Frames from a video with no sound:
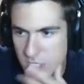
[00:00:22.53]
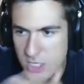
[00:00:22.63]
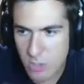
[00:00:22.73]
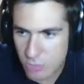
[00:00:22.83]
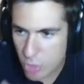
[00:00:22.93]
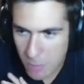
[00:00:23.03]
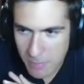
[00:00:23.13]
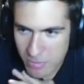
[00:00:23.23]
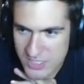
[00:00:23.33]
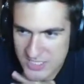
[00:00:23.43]
Cioè, io non ho
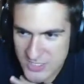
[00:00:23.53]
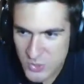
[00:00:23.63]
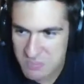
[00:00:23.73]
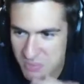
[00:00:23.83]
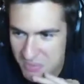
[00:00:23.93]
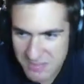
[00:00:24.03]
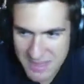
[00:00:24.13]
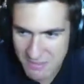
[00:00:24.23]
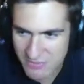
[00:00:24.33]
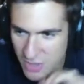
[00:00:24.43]
proprio nessun
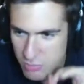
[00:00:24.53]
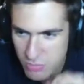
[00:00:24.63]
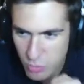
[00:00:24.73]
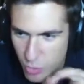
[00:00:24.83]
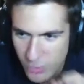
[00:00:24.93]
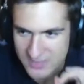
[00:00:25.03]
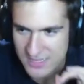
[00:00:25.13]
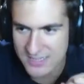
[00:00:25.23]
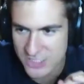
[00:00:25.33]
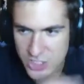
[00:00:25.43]
problema fino a un- un'ora e
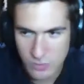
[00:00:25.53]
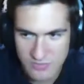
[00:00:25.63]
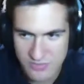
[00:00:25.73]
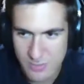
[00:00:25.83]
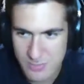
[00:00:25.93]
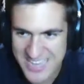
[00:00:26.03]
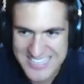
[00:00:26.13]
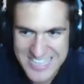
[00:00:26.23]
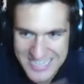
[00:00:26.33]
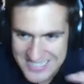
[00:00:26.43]
35. Il film mi è
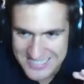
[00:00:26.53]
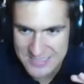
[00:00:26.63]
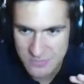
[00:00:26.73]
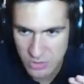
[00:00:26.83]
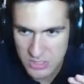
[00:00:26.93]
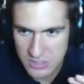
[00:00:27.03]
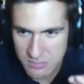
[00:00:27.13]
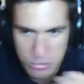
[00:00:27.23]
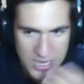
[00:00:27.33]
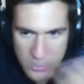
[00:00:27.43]
chiarissimo,
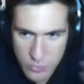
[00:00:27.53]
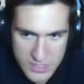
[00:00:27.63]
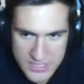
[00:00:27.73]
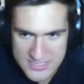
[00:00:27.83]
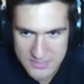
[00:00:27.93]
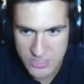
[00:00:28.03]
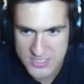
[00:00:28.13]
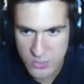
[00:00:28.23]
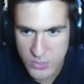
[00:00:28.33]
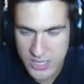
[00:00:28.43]
proprio tranquillissimo da
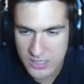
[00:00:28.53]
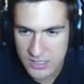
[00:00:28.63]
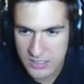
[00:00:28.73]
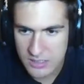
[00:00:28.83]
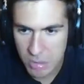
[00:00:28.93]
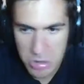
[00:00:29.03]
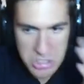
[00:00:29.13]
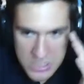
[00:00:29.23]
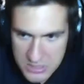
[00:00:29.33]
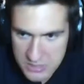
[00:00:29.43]
seguire.
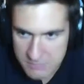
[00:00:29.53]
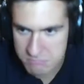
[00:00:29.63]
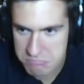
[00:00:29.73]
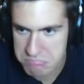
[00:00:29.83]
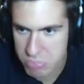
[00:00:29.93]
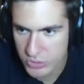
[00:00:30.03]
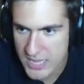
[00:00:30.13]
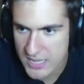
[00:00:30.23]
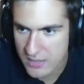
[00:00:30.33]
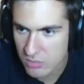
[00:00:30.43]
Poi
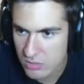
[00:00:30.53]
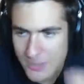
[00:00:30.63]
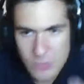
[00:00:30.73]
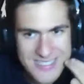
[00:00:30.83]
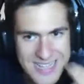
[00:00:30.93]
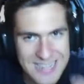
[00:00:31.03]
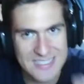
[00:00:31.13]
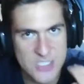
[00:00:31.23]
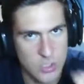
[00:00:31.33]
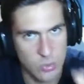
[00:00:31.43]
bordello. Ma dove sta il
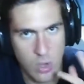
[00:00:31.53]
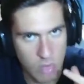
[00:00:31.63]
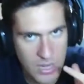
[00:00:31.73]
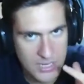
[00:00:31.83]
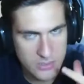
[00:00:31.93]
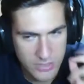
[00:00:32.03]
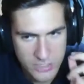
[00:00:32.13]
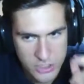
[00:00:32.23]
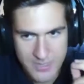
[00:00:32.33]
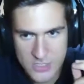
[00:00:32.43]
tizio nuovo anche ora che
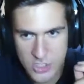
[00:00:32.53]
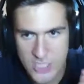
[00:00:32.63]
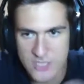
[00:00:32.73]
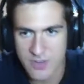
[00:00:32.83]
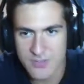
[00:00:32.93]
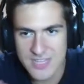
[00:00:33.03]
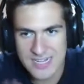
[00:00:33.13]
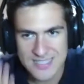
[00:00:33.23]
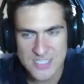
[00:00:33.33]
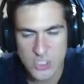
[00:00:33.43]
ci penso? Cioè, fanno vedere il
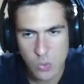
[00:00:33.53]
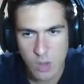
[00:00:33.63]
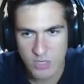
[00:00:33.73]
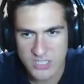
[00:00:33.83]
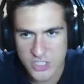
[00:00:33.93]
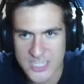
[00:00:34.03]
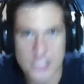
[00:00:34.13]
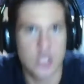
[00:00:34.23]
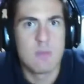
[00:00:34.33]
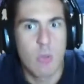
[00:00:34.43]
tizio nuovo che dice
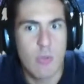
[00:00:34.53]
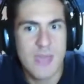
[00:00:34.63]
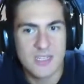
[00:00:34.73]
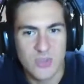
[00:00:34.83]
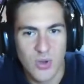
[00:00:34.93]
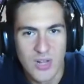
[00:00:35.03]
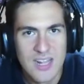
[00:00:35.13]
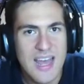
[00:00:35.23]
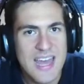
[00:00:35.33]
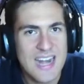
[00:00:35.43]
adesso è il mio momento.
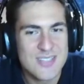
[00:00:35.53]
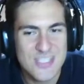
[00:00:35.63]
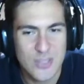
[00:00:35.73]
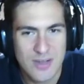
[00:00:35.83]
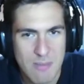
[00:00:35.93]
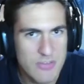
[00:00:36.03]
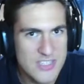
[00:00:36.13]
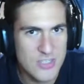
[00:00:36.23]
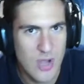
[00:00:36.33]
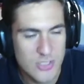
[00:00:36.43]
Era lo stesso che avevamo
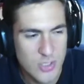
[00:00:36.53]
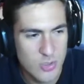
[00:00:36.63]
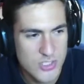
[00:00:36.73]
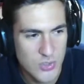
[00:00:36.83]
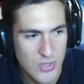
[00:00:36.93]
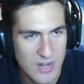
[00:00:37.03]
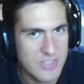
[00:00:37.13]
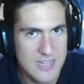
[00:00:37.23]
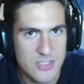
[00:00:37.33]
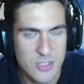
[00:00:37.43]
visto nello scorso, alla fine
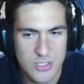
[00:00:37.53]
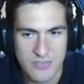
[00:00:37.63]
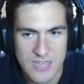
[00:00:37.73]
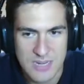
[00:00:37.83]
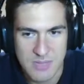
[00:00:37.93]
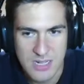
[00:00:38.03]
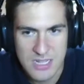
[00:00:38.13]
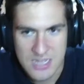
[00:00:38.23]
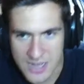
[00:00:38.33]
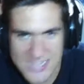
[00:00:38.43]
dello scorso film.
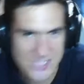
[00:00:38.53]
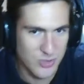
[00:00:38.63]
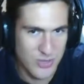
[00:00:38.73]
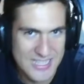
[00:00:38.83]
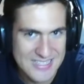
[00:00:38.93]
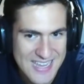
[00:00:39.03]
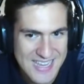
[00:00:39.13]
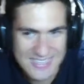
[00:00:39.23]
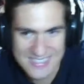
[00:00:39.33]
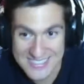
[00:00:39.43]
Adesso tocca a te.
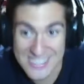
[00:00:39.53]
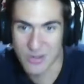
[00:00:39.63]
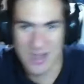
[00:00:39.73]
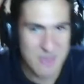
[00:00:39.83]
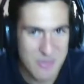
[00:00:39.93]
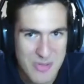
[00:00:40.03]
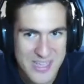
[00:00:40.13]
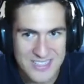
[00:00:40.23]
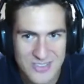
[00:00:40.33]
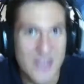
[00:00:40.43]
Sì, ora è il mio
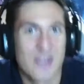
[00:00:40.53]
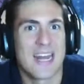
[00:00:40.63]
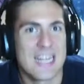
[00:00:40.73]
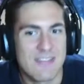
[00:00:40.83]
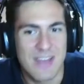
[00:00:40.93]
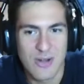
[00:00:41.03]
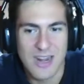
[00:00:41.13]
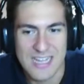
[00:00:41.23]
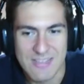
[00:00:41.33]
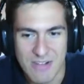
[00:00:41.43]
momento. E non arriva, e non
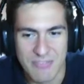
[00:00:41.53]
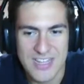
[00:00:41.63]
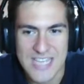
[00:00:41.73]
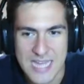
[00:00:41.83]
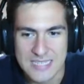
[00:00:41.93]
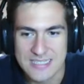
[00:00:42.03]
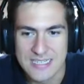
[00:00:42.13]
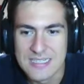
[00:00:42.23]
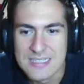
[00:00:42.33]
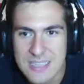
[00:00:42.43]
arriva, non fa
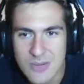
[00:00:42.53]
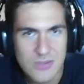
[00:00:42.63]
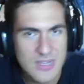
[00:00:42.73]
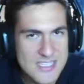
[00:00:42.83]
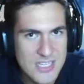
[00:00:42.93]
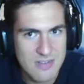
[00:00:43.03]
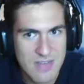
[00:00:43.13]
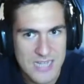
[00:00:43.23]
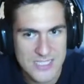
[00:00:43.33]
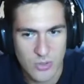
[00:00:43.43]
niente. Quando cazzo
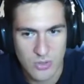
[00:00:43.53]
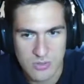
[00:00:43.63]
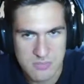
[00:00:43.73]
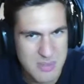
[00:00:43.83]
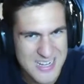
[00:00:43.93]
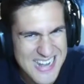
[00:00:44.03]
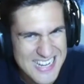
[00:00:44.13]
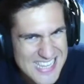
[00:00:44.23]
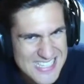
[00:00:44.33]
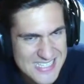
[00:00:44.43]
arriverà sto, mi pare
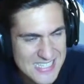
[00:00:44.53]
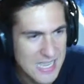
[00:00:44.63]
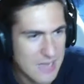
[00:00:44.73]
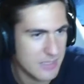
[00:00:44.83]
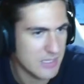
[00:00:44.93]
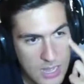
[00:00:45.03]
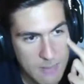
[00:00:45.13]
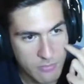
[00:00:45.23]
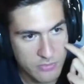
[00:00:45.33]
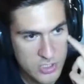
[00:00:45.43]
Nagisa si chiama.
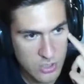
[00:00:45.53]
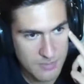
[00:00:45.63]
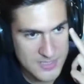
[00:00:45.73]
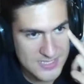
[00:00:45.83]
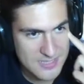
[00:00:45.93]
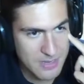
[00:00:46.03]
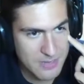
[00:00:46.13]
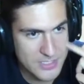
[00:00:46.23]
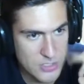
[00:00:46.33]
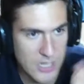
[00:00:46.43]
Approfondiscono abbastanza bene i
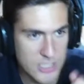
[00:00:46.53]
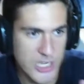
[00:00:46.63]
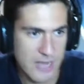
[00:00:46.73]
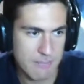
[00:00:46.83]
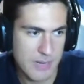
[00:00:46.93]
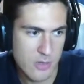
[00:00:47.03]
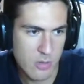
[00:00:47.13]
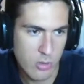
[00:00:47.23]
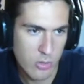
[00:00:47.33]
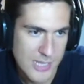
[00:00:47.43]
personaggi e ampliano i
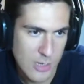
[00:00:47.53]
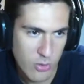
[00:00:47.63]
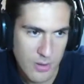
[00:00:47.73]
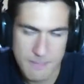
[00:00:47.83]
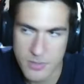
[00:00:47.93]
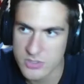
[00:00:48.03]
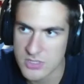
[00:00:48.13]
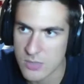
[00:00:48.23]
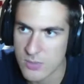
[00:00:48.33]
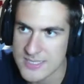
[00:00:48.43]
loro, i loro rapporti
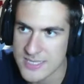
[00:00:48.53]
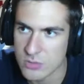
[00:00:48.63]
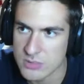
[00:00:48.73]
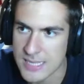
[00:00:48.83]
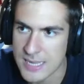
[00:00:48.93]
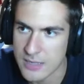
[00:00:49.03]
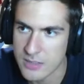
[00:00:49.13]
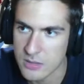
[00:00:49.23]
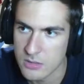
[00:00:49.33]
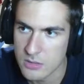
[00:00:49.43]
tra quelli secondari.